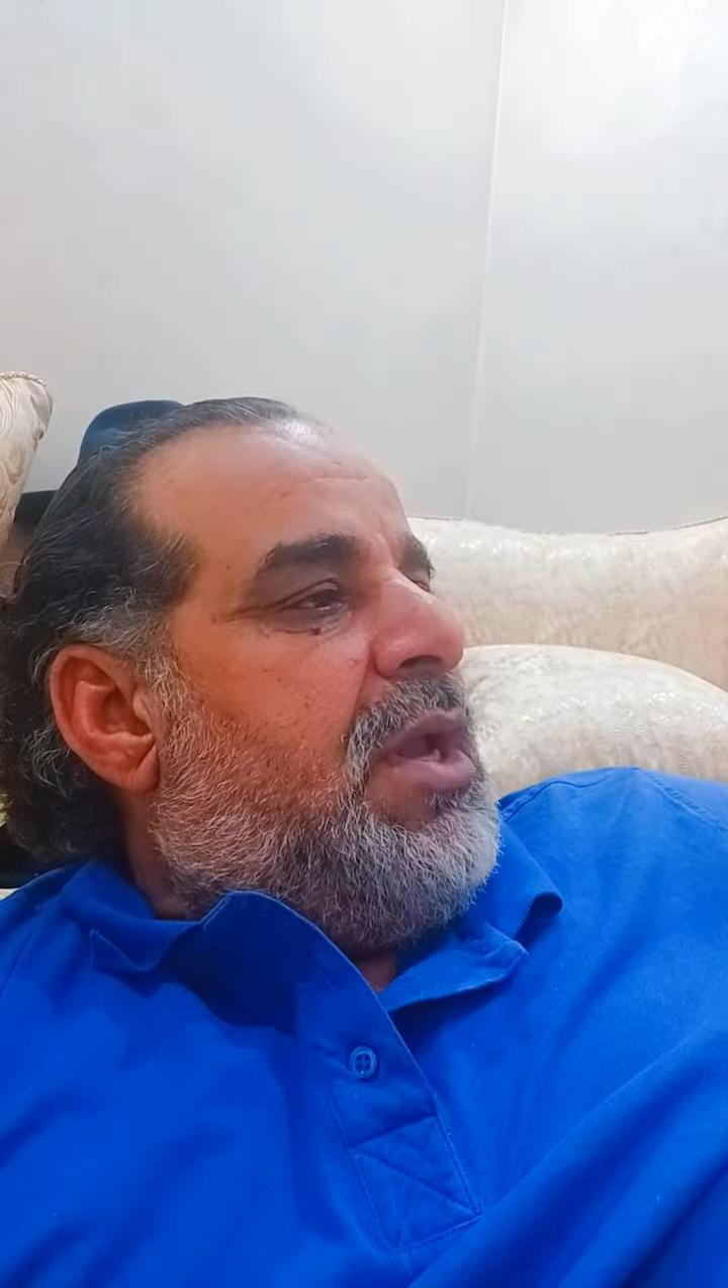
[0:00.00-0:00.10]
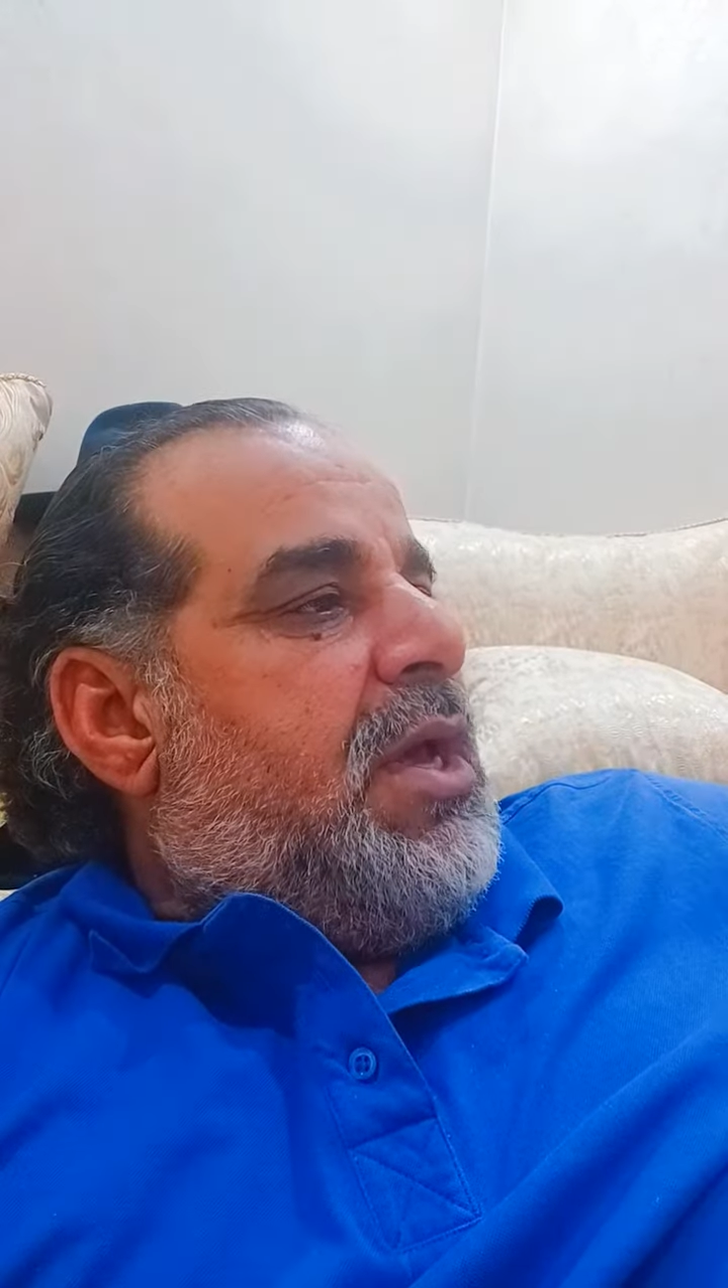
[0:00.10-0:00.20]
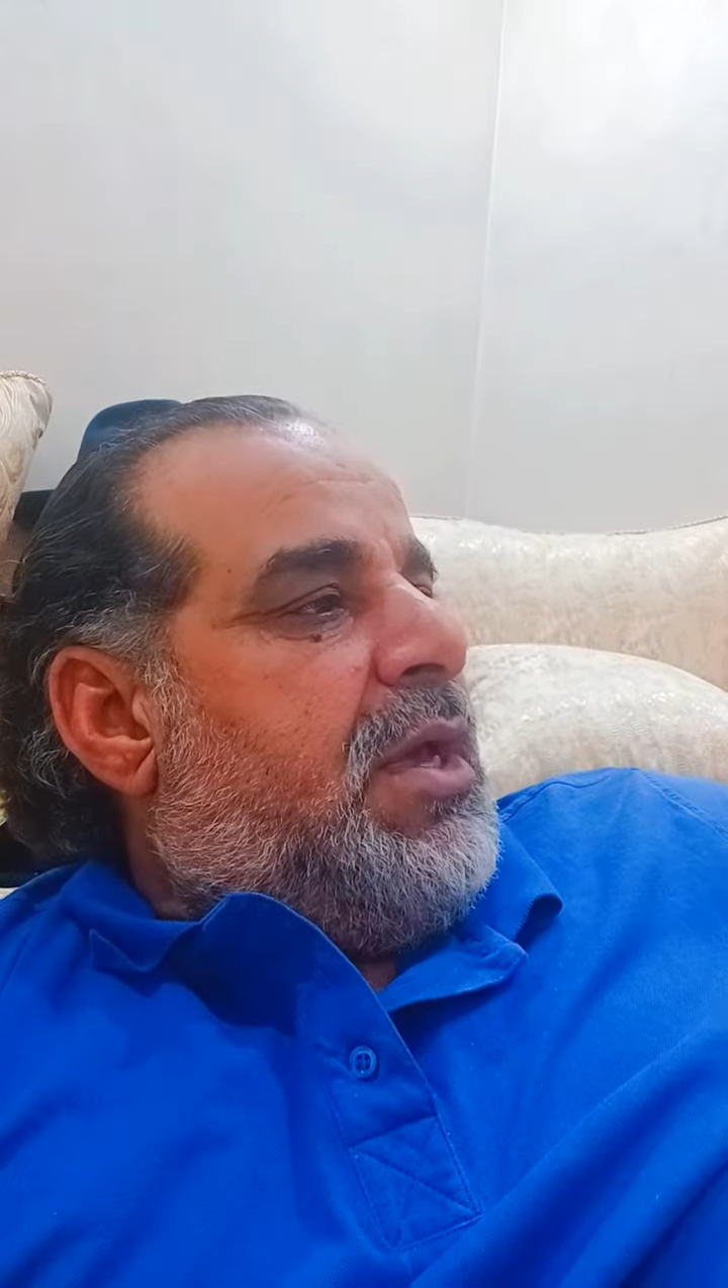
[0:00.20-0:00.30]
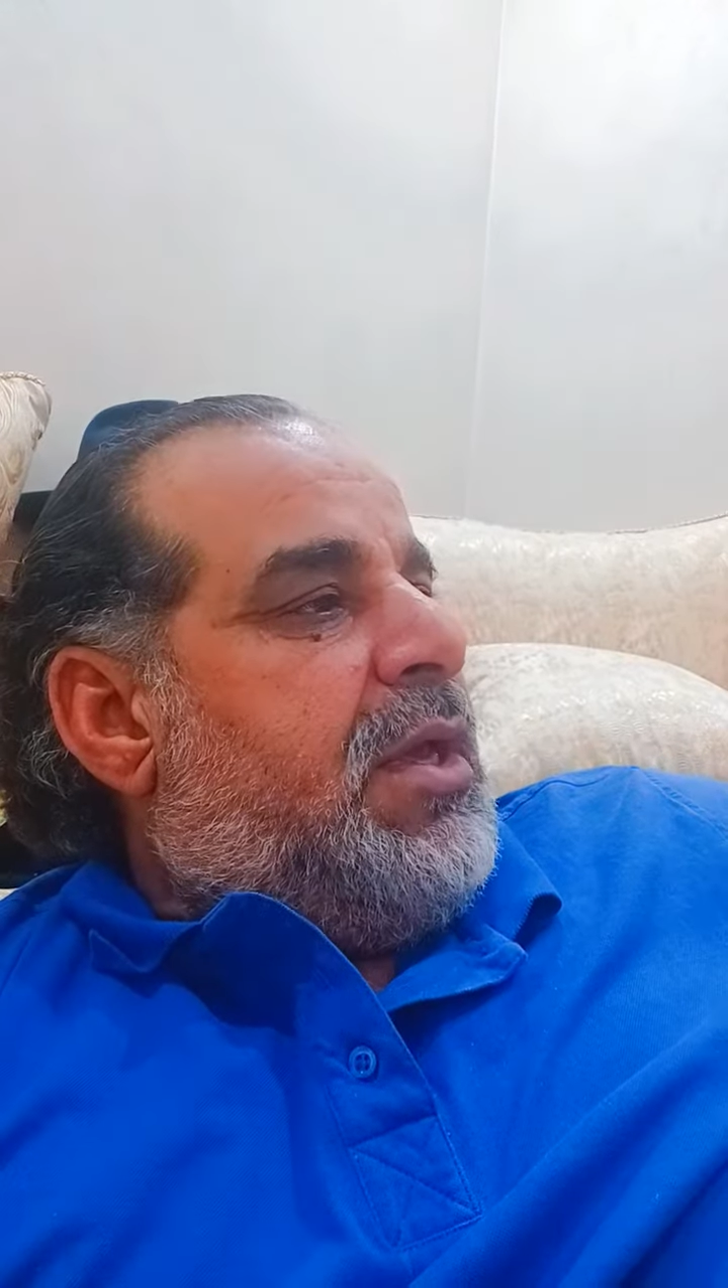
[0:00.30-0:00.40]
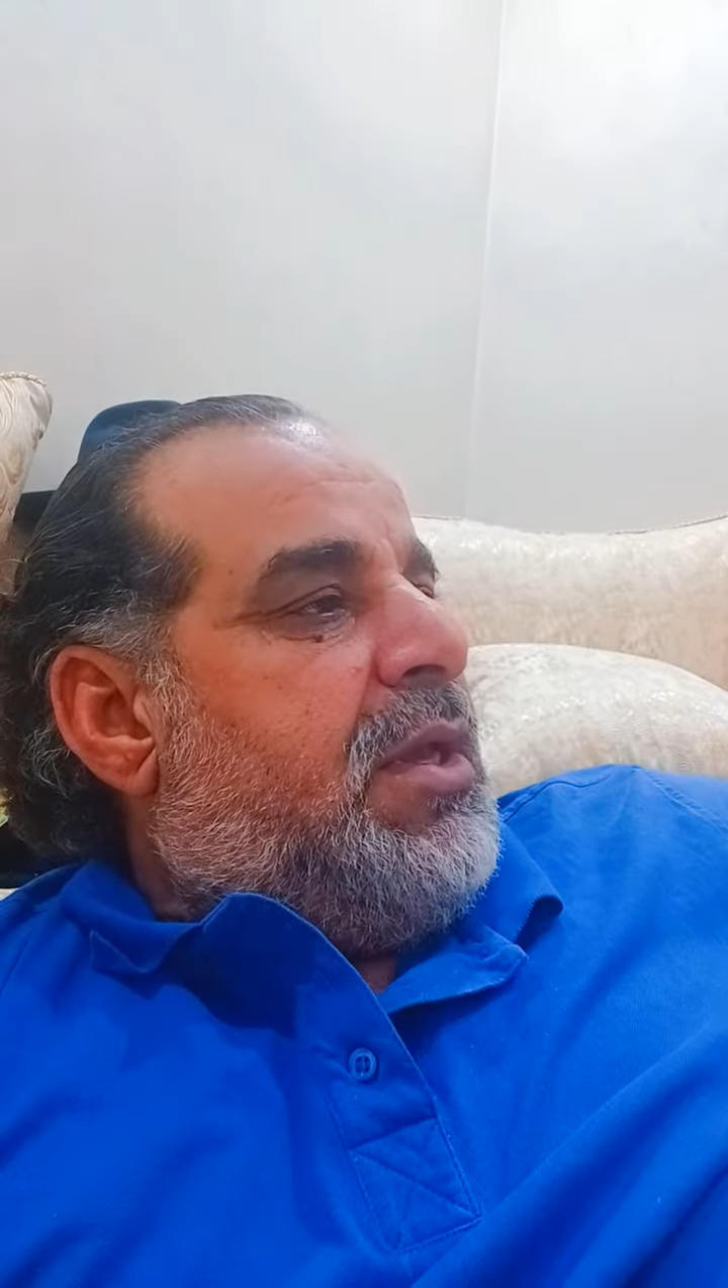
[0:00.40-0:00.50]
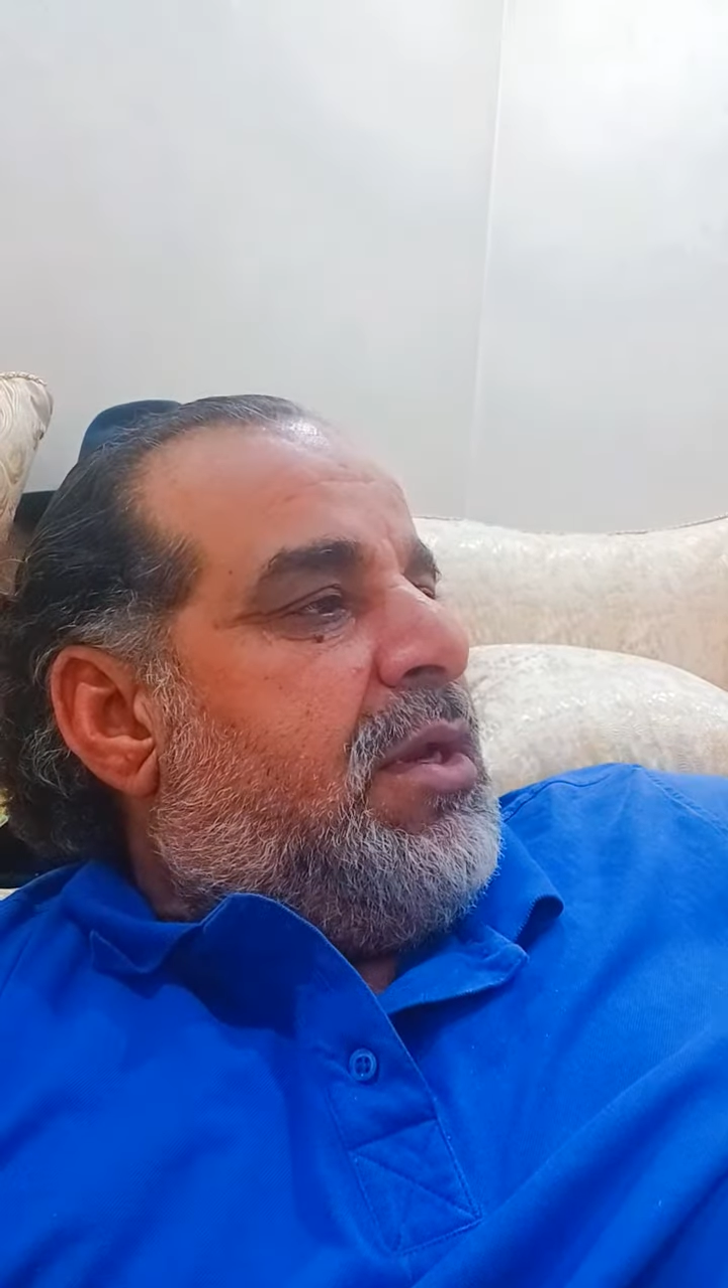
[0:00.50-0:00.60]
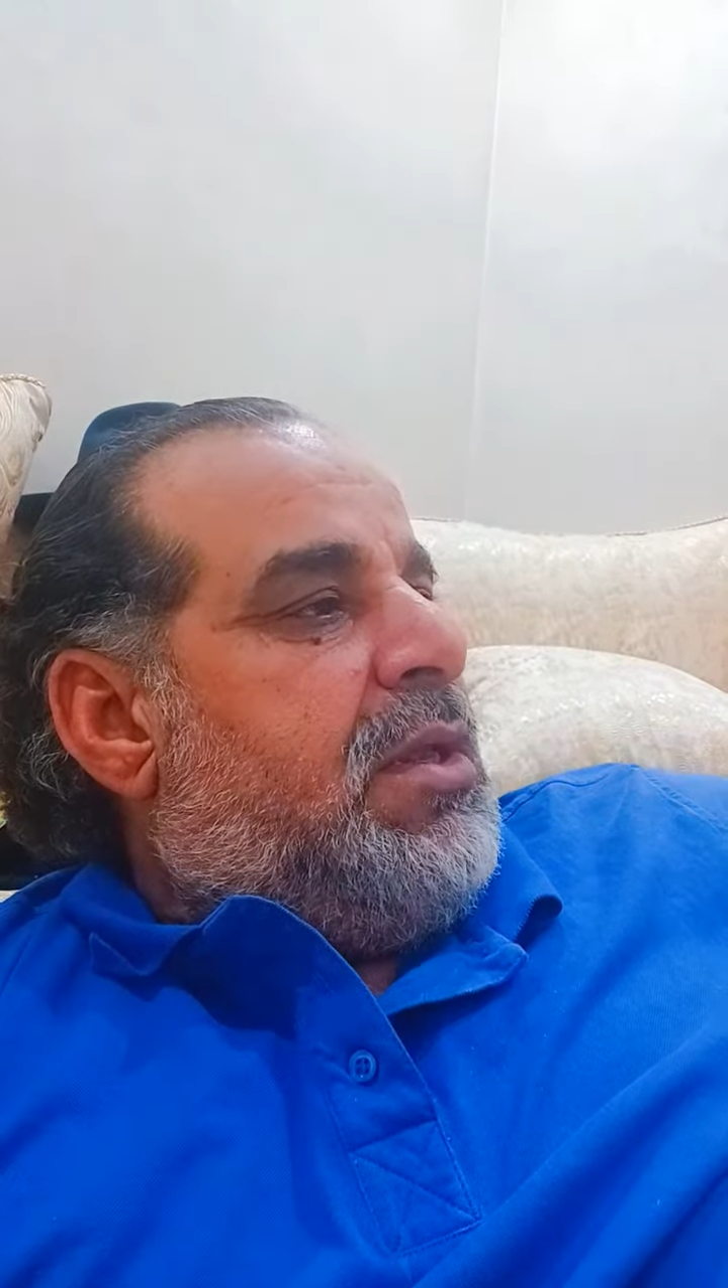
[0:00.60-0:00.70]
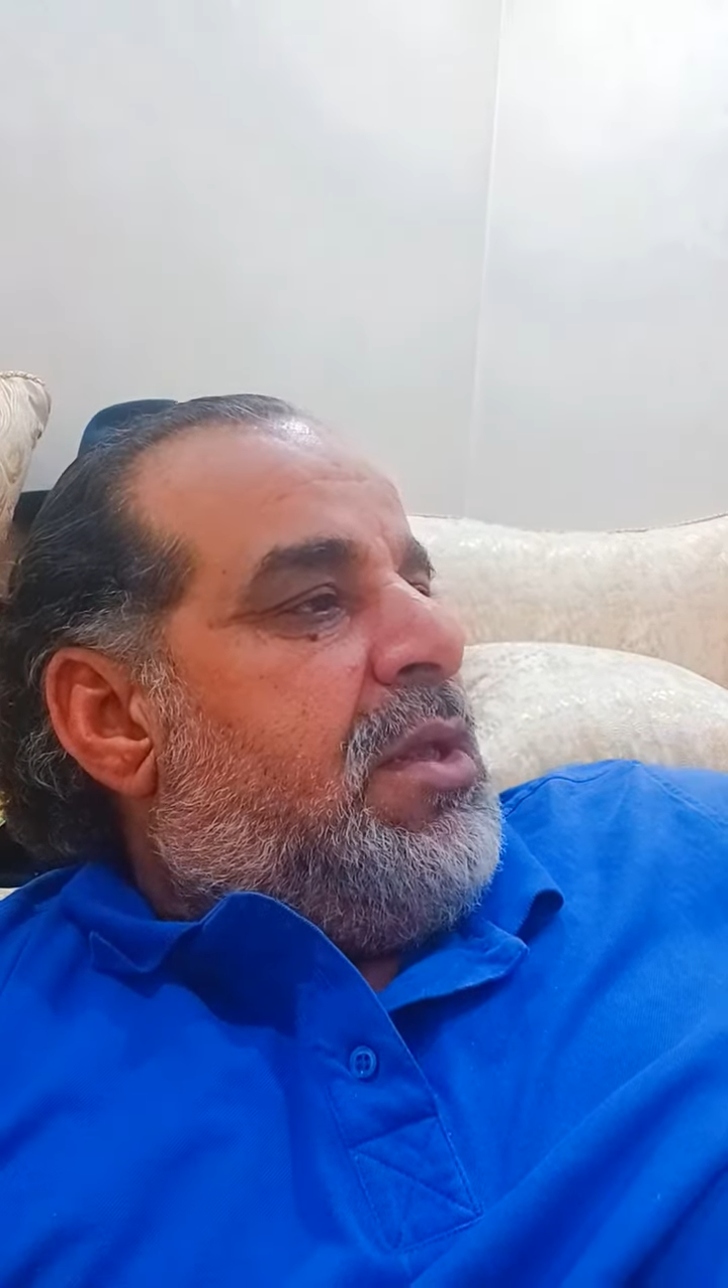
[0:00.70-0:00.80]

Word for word: اخره